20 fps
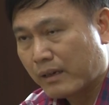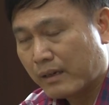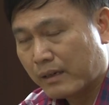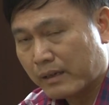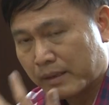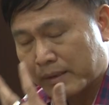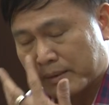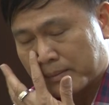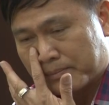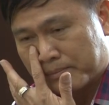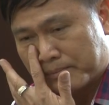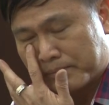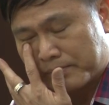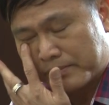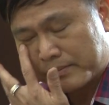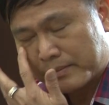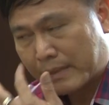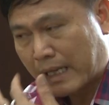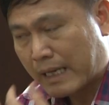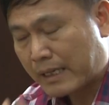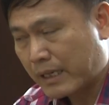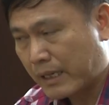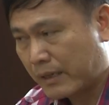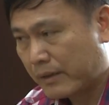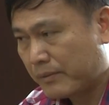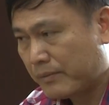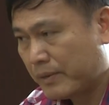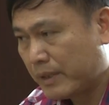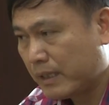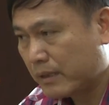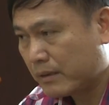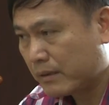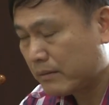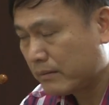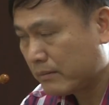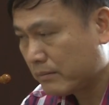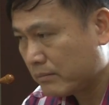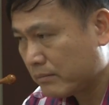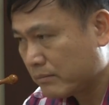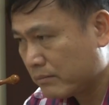Ờ, ra để V-League
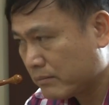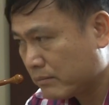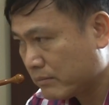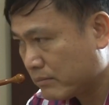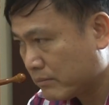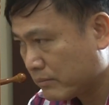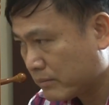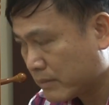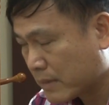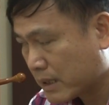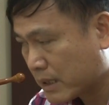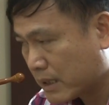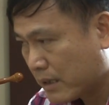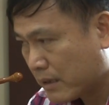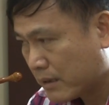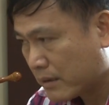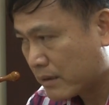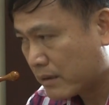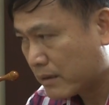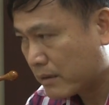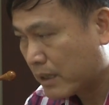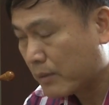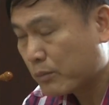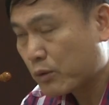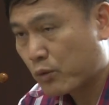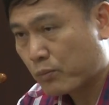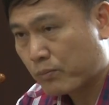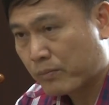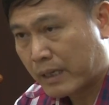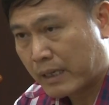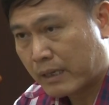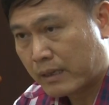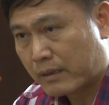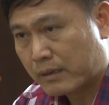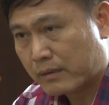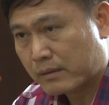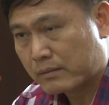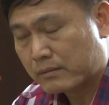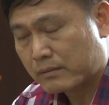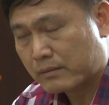ừ, tiếp tục mà
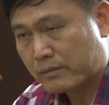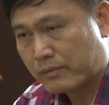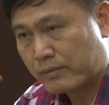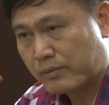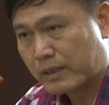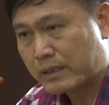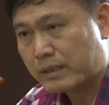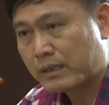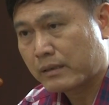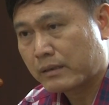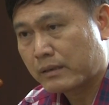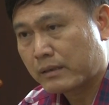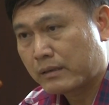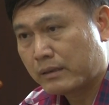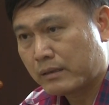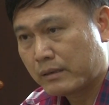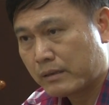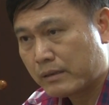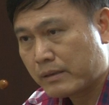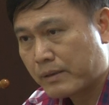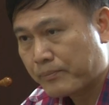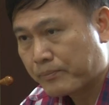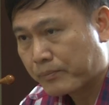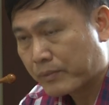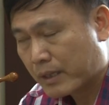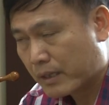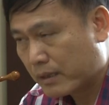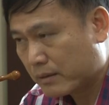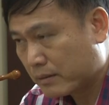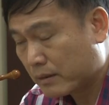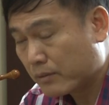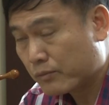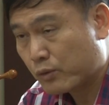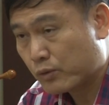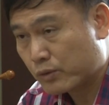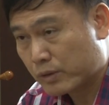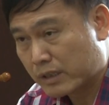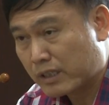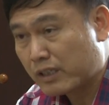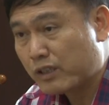phát triển hơn nữa thì sự
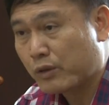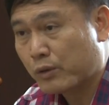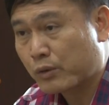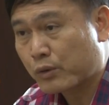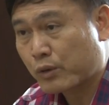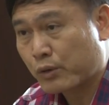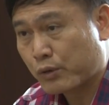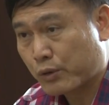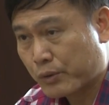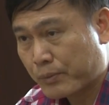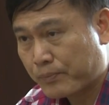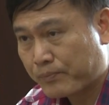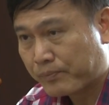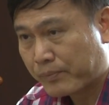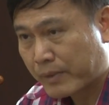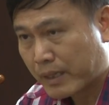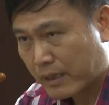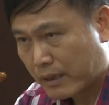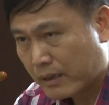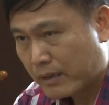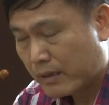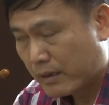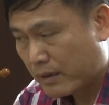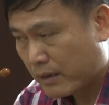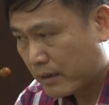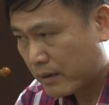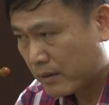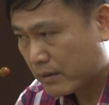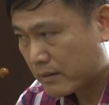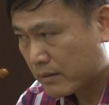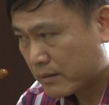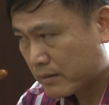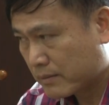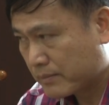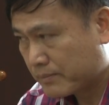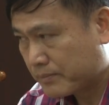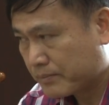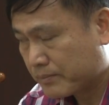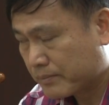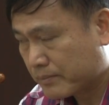phụ rất nhiều yếu tố. Ờ,
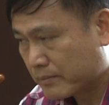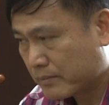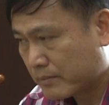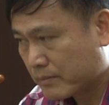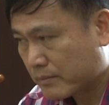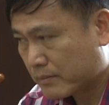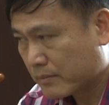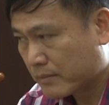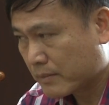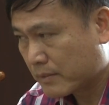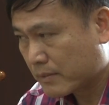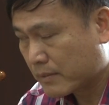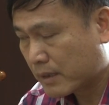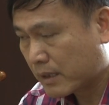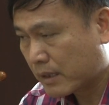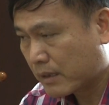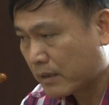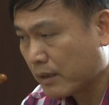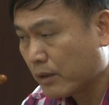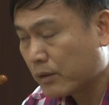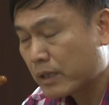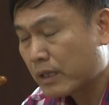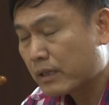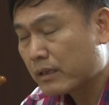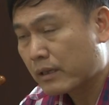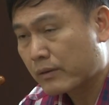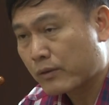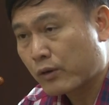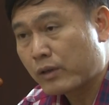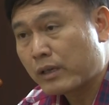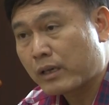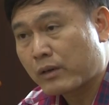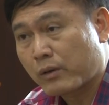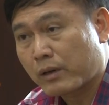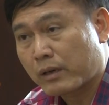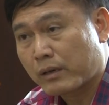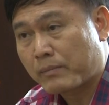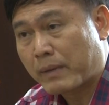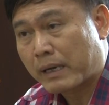đầu tiên là nỗ lực của